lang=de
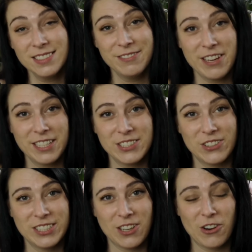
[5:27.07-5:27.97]
ähm, die werde ich
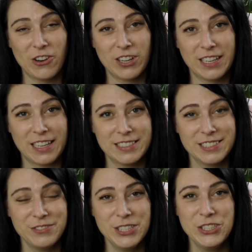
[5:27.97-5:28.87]
euch auch noch in
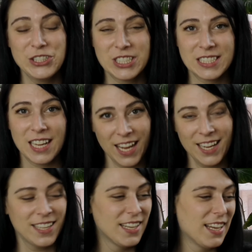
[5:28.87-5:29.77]
anderen Videos
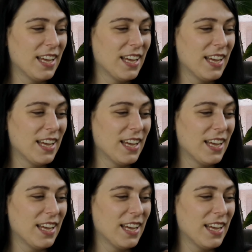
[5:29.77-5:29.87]
zeigen.